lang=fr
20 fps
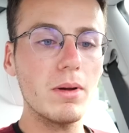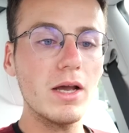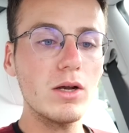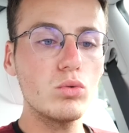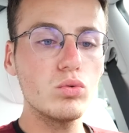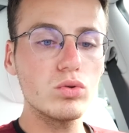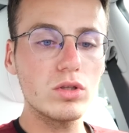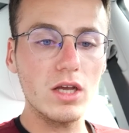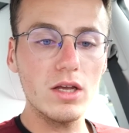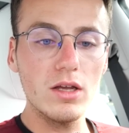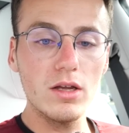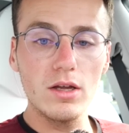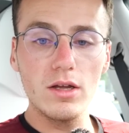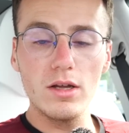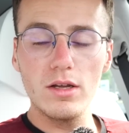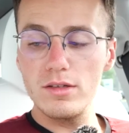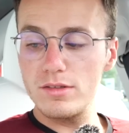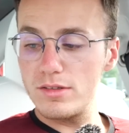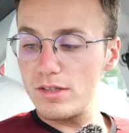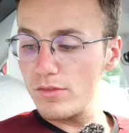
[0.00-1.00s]
Bah écoutez,
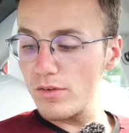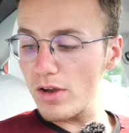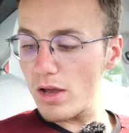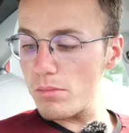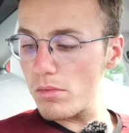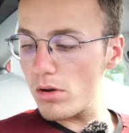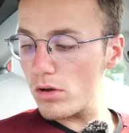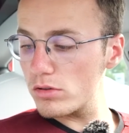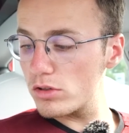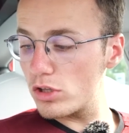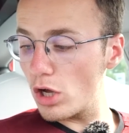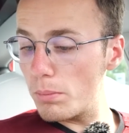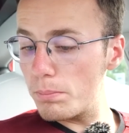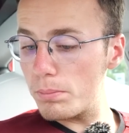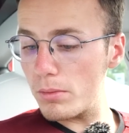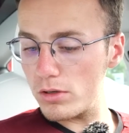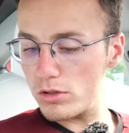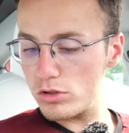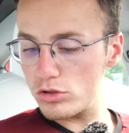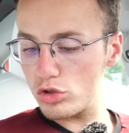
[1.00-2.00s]
c'est vraiment
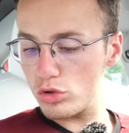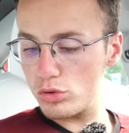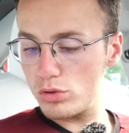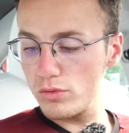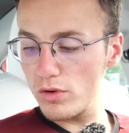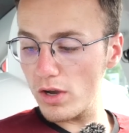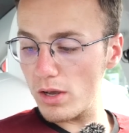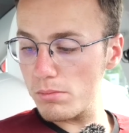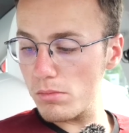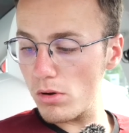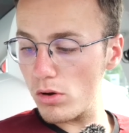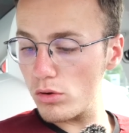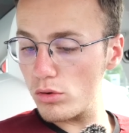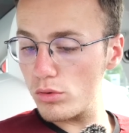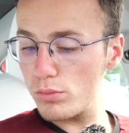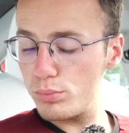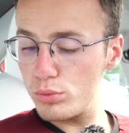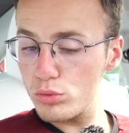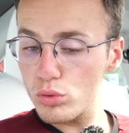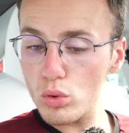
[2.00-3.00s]
top. Je suis vraiment
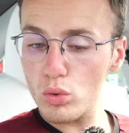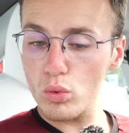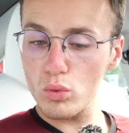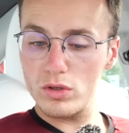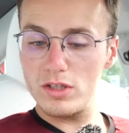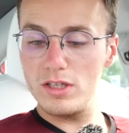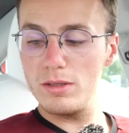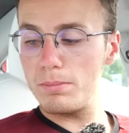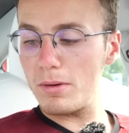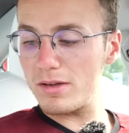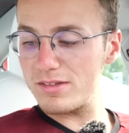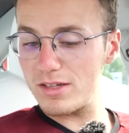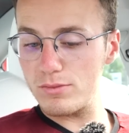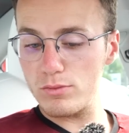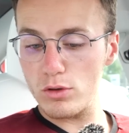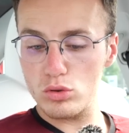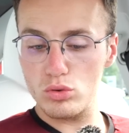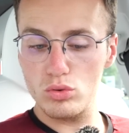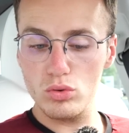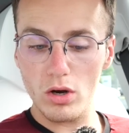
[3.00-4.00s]
euh, plutôt conquis par cette
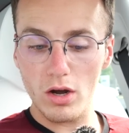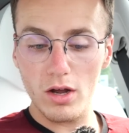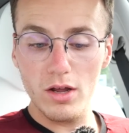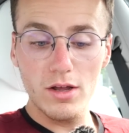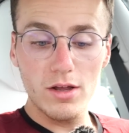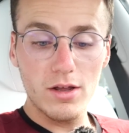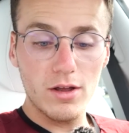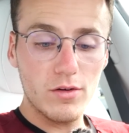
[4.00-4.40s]
voiture.